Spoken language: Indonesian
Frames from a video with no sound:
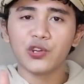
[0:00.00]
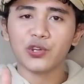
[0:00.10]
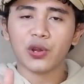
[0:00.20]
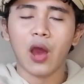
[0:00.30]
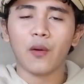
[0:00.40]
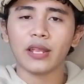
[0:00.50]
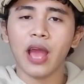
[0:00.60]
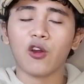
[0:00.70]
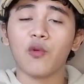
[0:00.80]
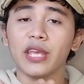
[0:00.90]
Jujur,
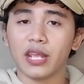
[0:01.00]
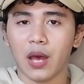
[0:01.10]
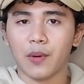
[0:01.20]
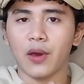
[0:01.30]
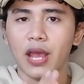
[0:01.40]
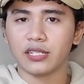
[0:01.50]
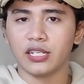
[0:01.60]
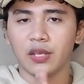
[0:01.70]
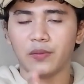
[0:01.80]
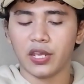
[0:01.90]
awalnya aku mengira bahwa
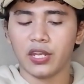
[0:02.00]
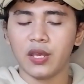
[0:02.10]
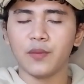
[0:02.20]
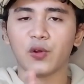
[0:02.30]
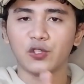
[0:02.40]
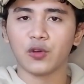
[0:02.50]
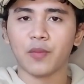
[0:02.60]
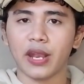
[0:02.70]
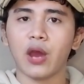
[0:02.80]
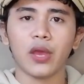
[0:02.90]
NCTV ini
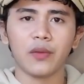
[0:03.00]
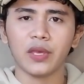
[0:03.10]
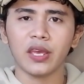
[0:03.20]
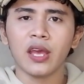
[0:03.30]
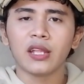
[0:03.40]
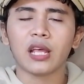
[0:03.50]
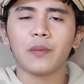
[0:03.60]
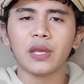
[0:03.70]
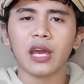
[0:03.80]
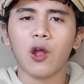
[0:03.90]
merujuk pada Weeby,
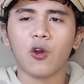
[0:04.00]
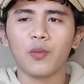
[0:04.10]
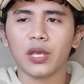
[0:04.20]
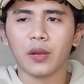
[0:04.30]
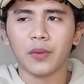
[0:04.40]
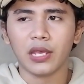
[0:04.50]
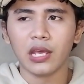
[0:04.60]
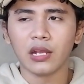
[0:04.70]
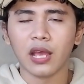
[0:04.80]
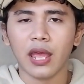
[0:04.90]
tapi kalau aku
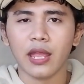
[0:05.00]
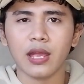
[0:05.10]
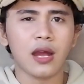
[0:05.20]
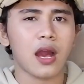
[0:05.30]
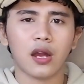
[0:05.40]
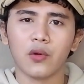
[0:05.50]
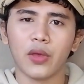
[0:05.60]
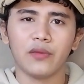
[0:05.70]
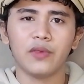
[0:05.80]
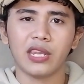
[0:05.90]
pikir-pikir kayaknya nggak ke
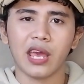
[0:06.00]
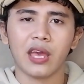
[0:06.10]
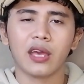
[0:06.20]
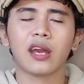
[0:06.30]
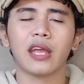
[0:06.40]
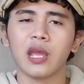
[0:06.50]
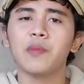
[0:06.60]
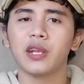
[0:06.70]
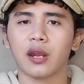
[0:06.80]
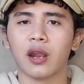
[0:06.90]
Weeby deh,
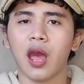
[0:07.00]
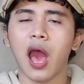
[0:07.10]
kayaknya benar